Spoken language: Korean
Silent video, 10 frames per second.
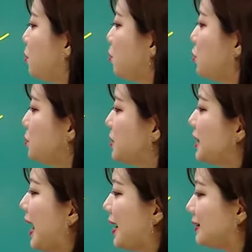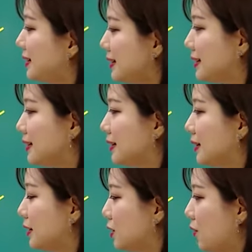보고 싶지 않은
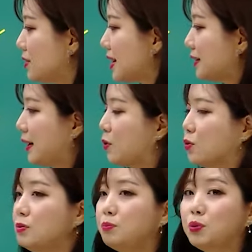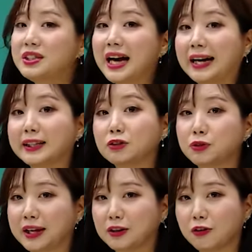영상 내용은 보지 않아도
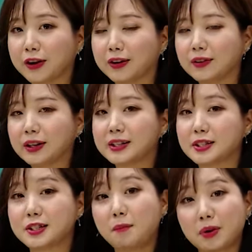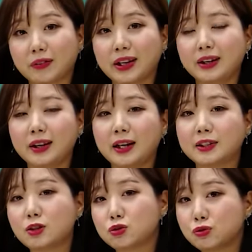되는 거예요. 그래서 summary,
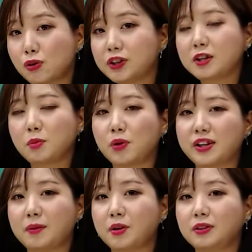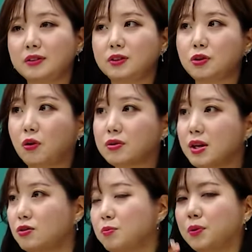그냥 줄거리를 보게 되면은 그냥
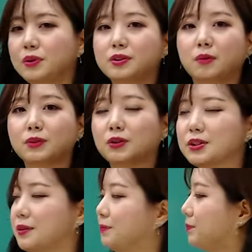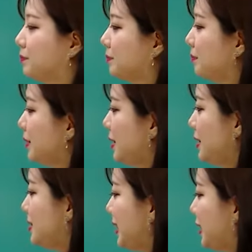영상으로 볼 일은 없는 거죠.
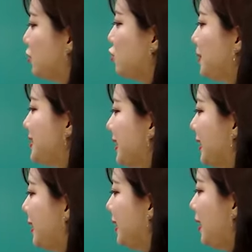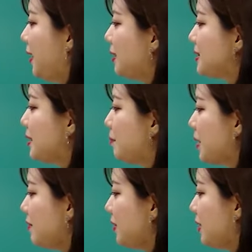Second, 두 번째, a
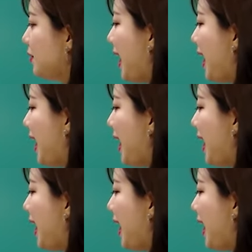summary video